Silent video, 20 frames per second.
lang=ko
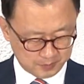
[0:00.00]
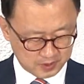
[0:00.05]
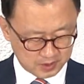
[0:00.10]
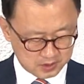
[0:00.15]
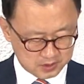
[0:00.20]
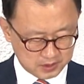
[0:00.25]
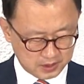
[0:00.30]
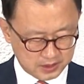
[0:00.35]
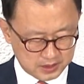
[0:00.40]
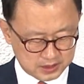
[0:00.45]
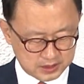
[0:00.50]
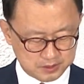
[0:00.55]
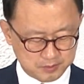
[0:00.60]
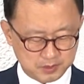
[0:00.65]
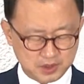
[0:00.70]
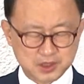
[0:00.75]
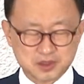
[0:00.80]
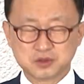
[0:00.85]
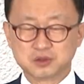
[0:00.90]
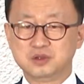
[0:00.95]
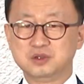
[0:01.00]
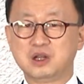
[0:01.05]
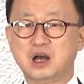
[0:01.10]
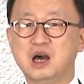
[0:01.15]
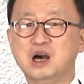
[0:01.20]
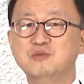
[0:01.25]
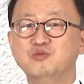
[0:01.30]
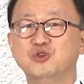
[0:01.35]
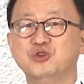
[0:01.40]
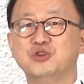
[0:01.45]
그 하나님께서는
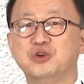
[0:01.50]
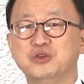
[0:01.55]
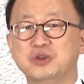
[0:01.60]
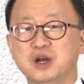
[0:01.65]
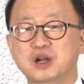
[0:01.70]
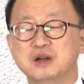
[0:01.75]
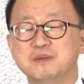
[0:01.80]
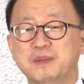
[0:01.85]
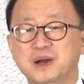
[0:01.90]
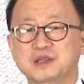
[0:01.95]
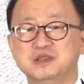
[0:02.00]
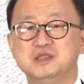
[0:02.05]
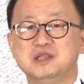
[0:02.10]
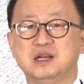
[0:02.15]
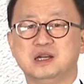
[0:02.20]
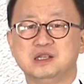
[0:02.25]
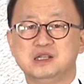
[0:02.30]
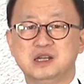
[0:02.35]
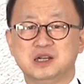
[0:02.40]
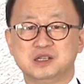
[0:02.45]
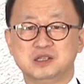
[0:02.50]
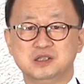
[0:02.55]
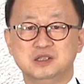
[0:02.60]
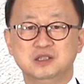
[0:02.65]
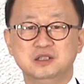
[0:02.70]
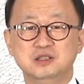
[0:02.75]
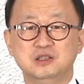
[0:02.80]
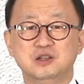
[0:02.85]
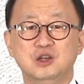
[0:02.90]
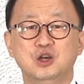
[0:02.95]
아무런 영향을 받지
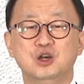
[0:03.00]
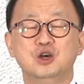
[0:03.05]
아니하시는